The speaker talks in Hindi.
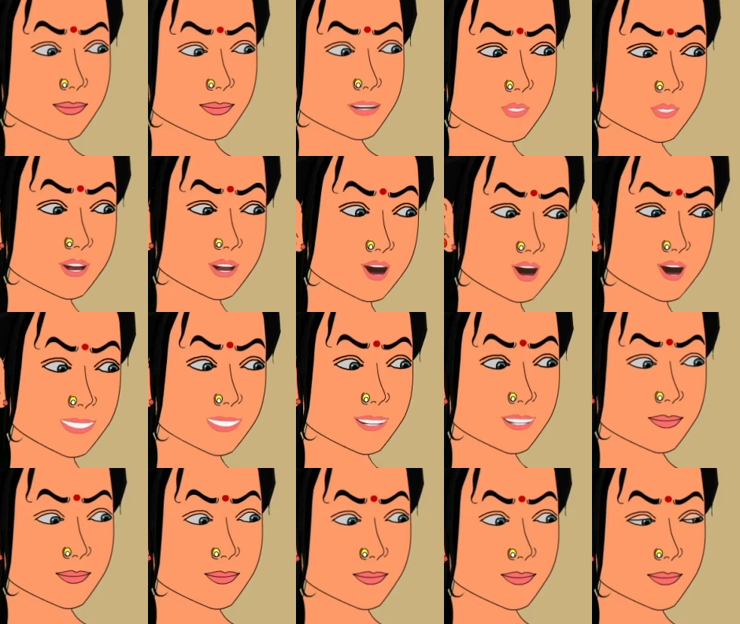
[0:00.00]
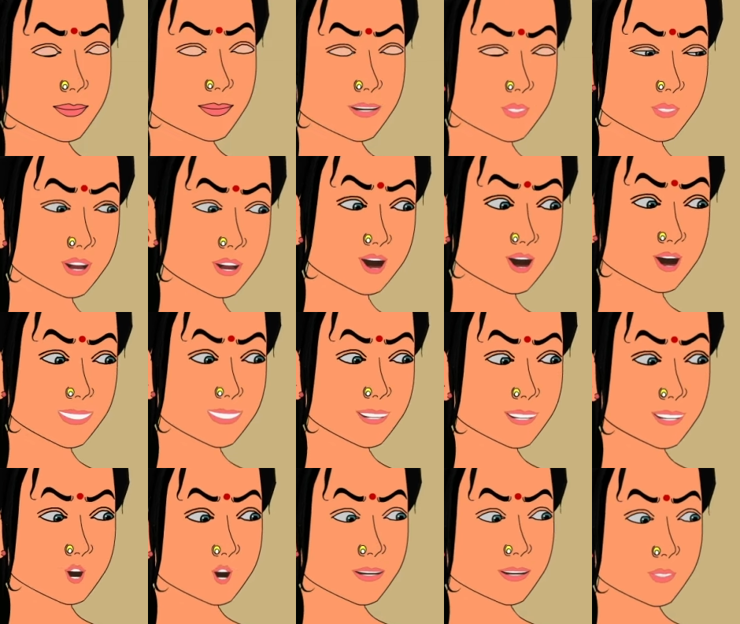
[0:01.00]
अरे ओ गंगा तू बस दो
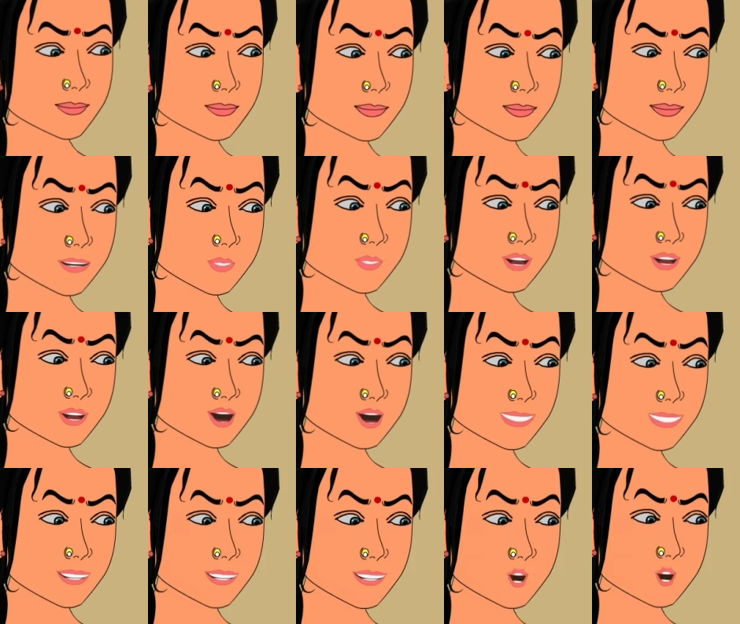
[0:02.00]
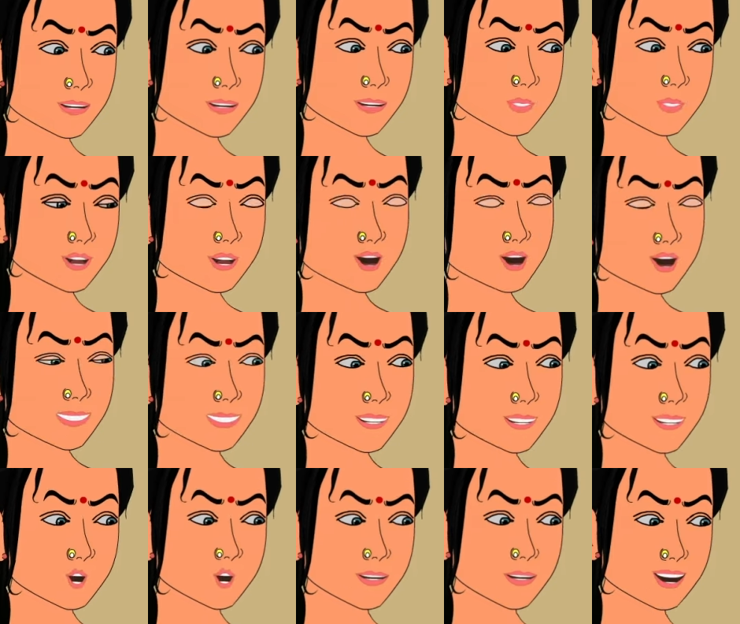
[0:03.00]
मिनट रुक मैं सेठ को कल के लिए चिकन का
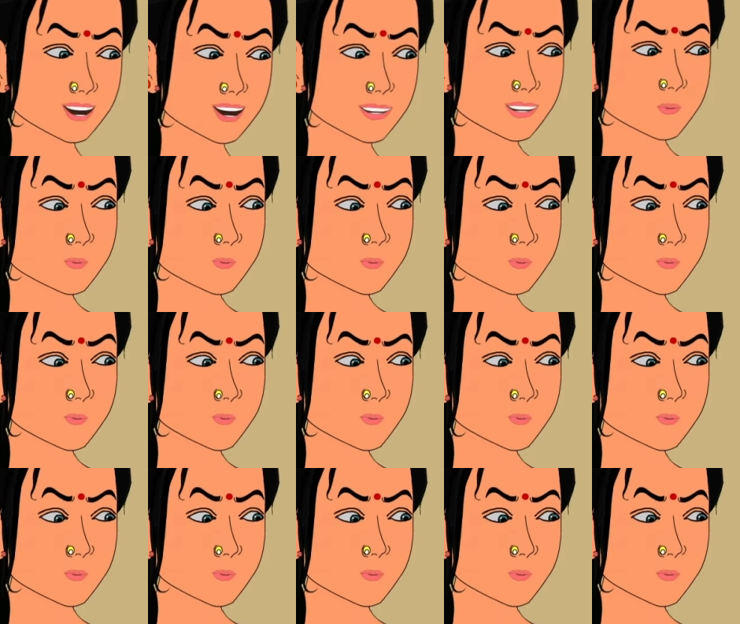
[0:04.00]
ऑर्डर देकर